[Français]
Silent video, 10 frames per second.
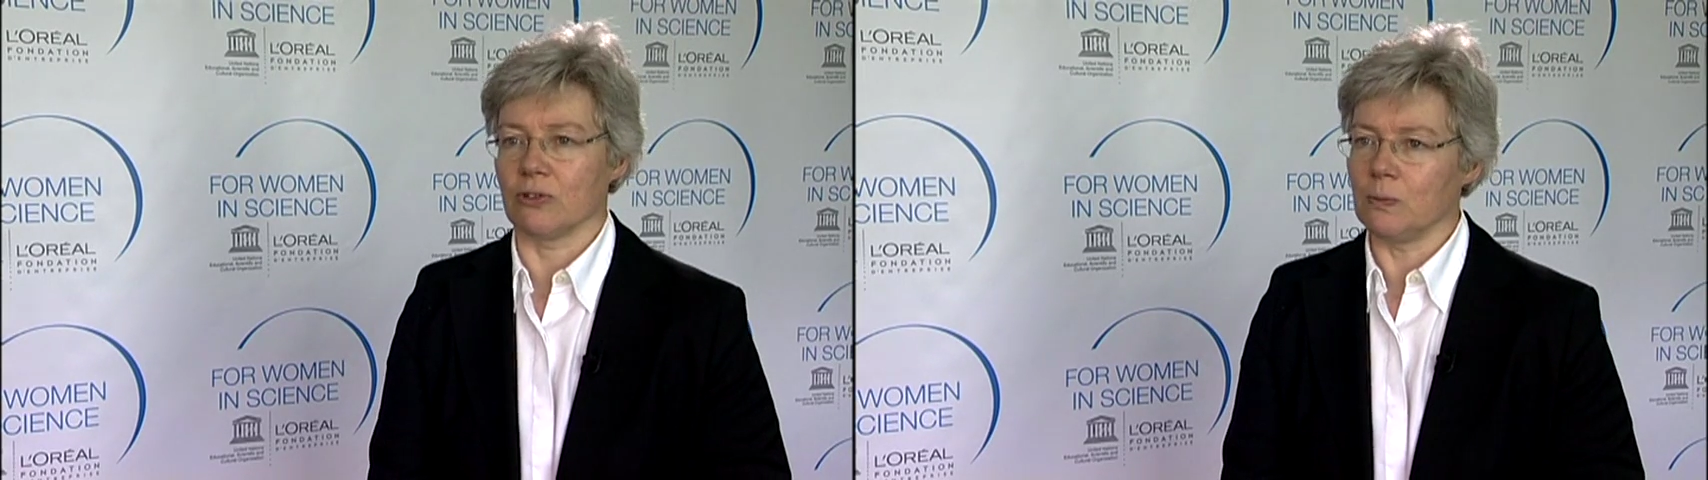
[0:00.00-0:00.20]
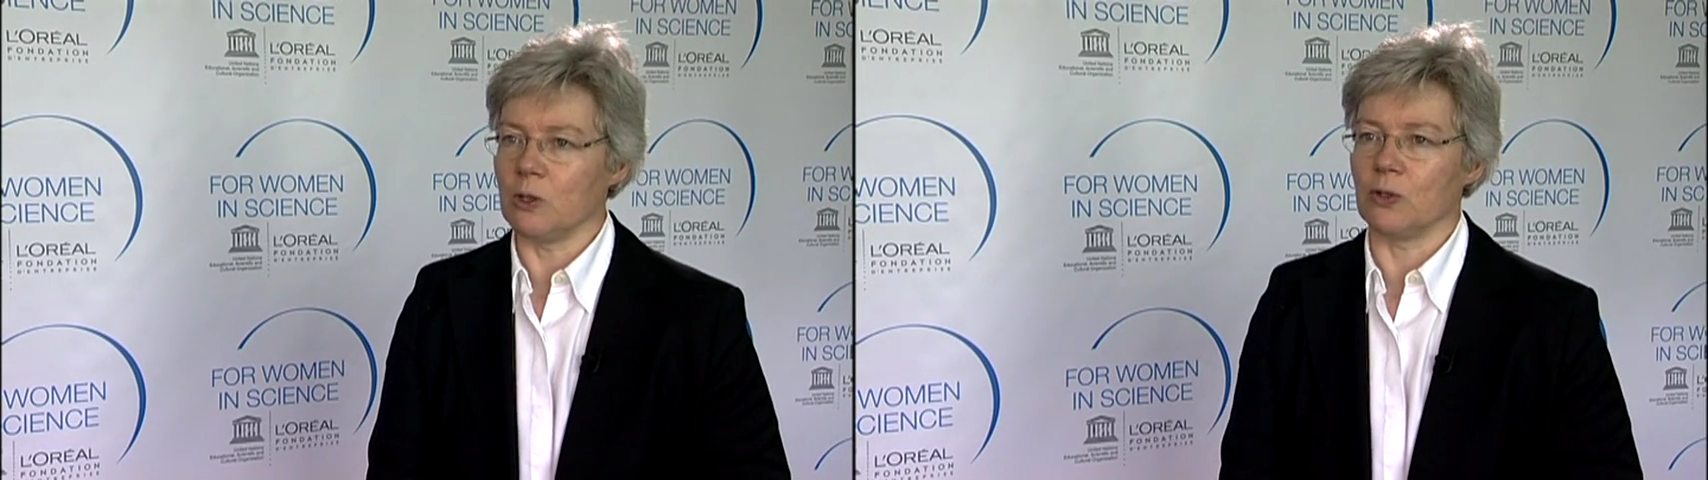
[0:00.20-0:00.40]

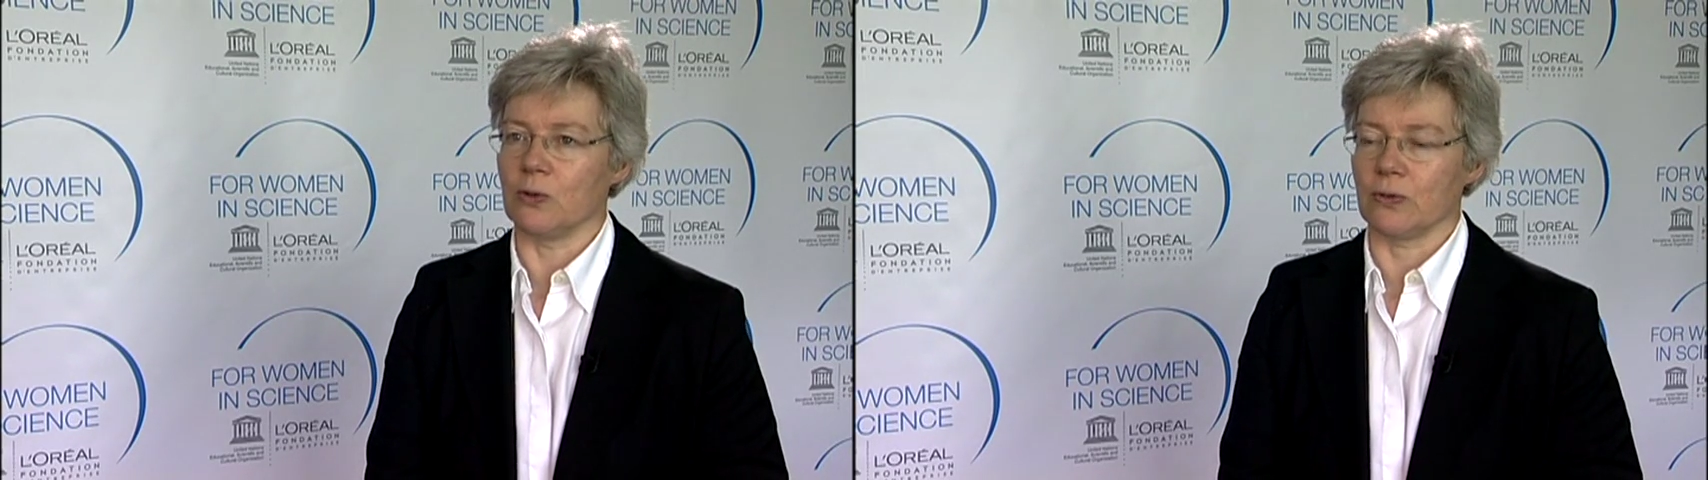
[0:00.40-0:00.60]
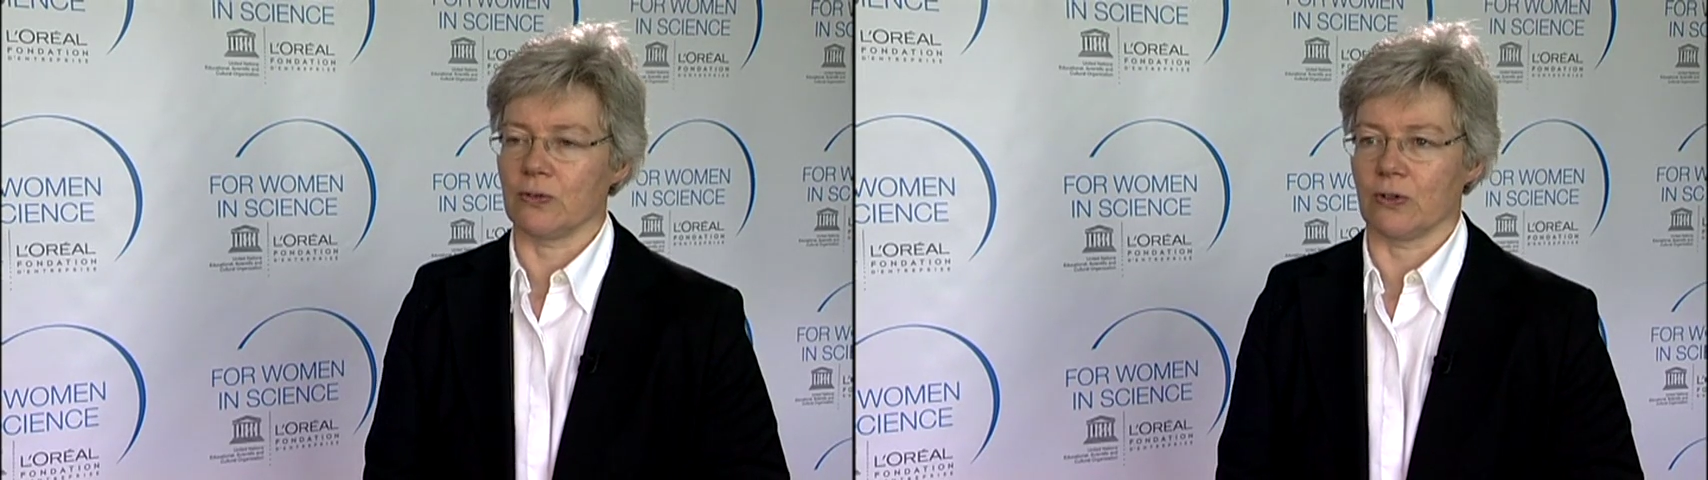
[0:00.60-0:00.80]

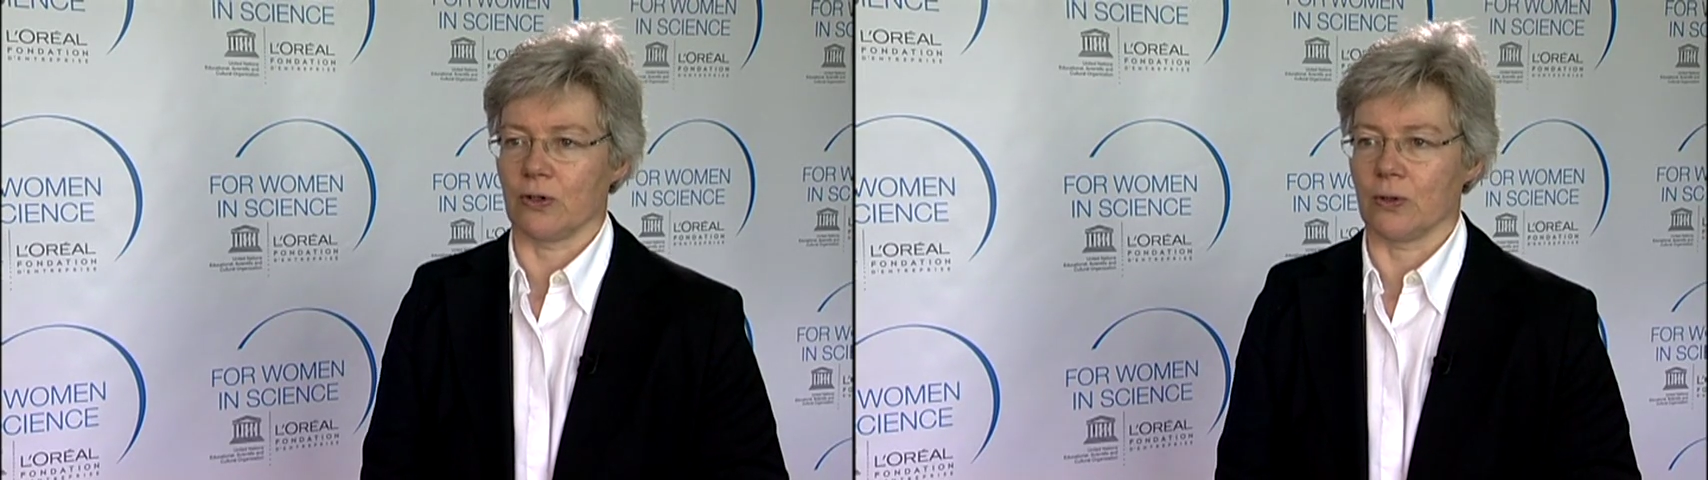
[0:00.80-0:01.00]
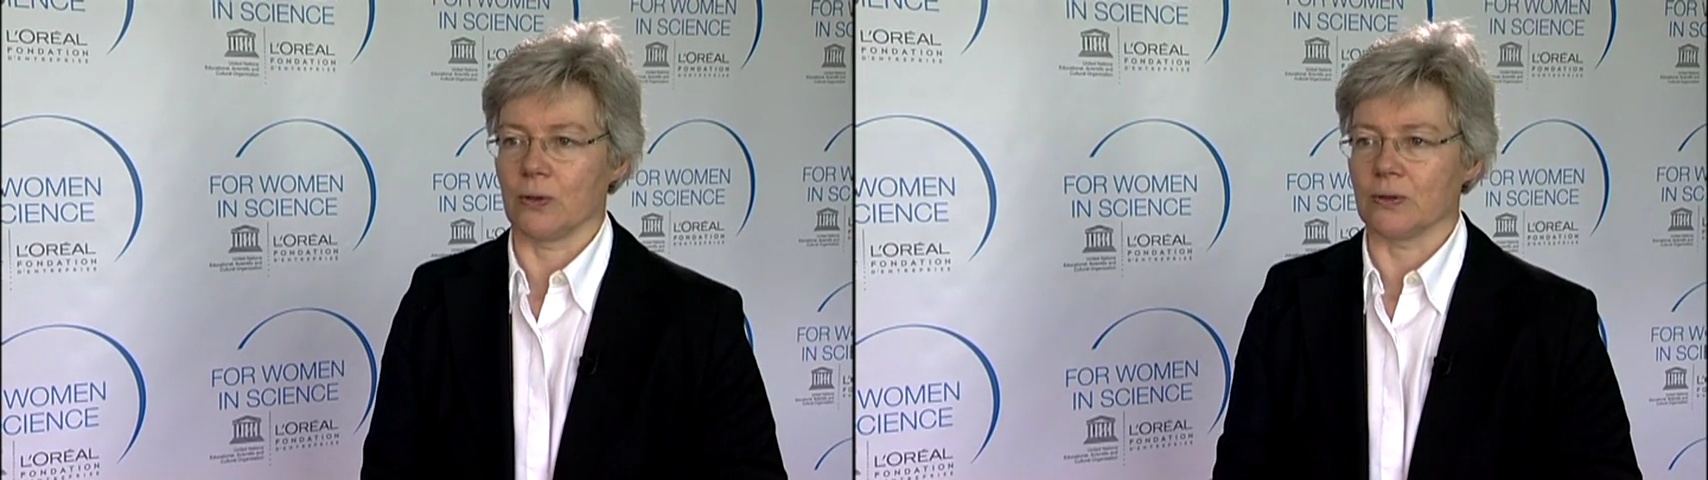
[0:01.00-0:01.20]
lumineuses
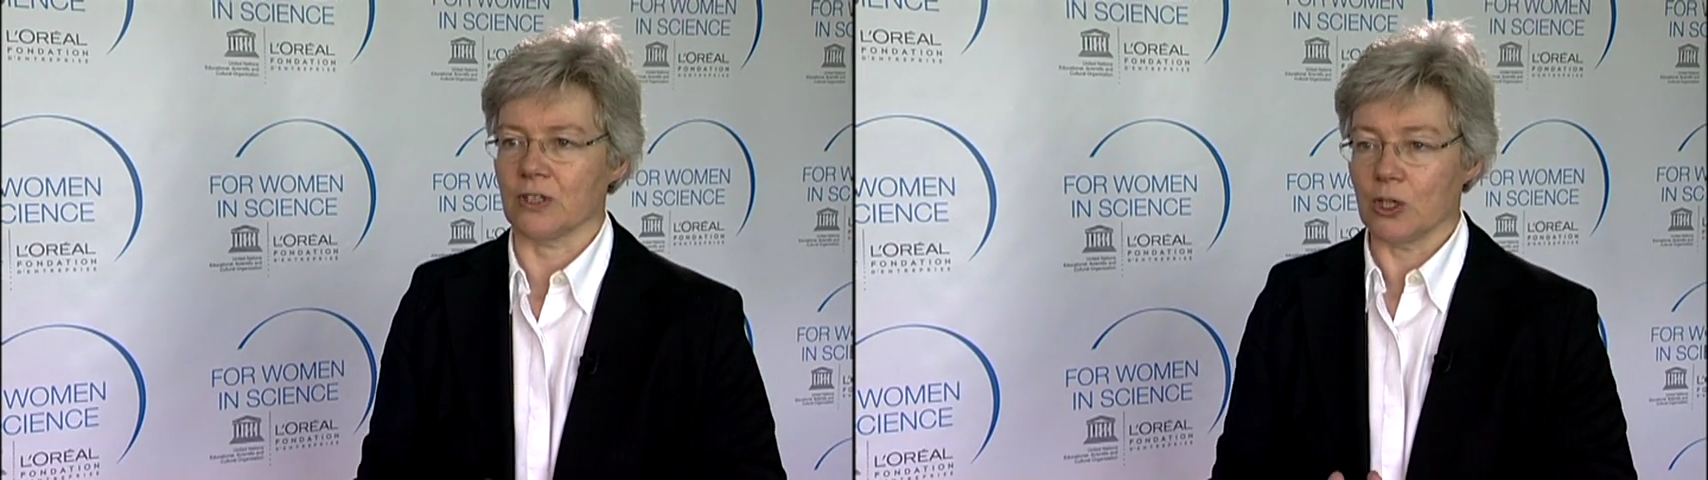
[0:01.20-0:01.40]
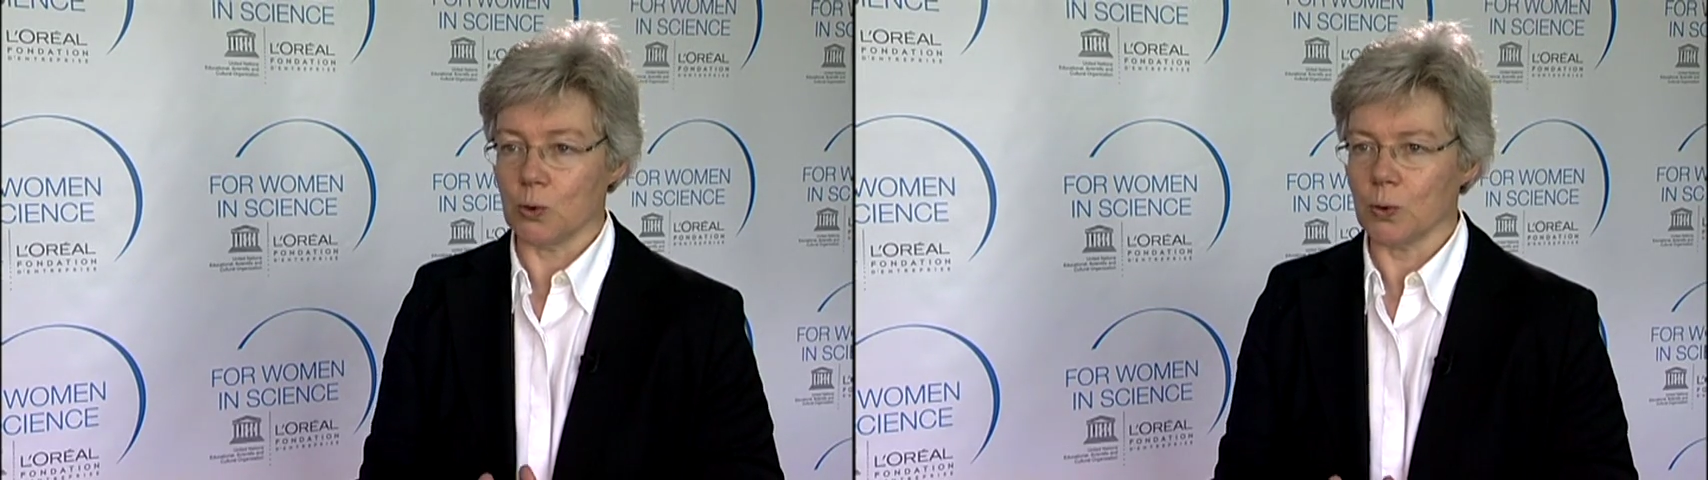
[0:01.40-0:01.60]

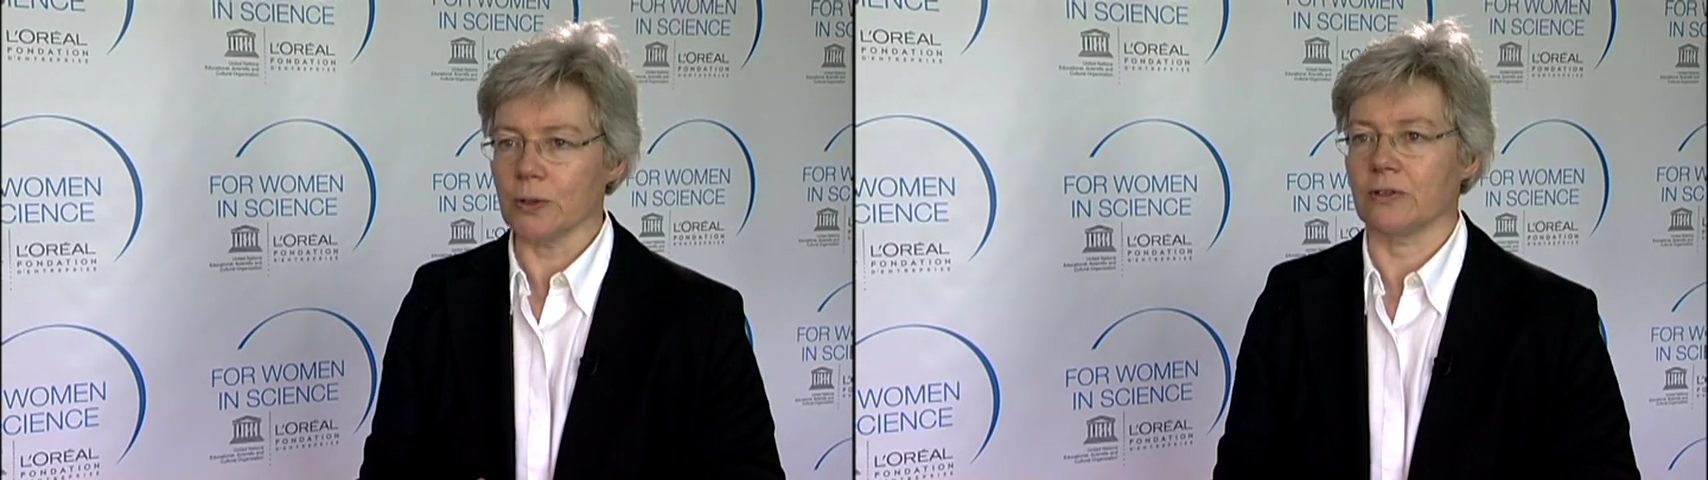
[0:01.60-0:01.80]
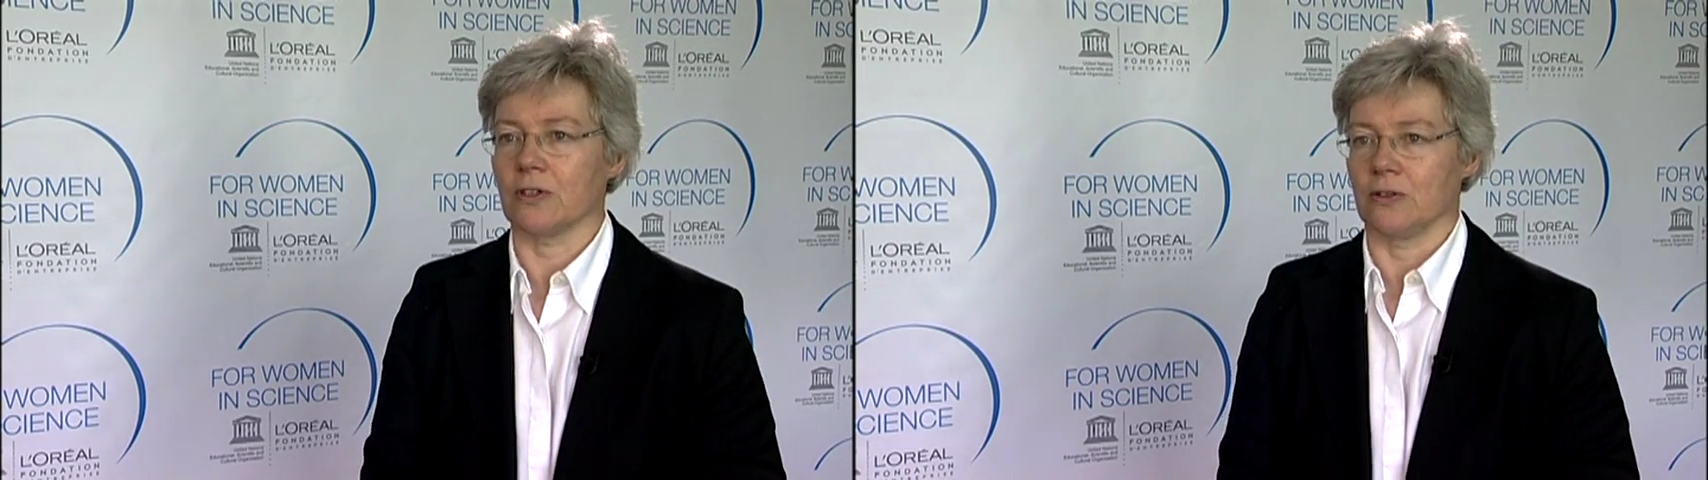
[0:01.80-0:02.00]
très courtes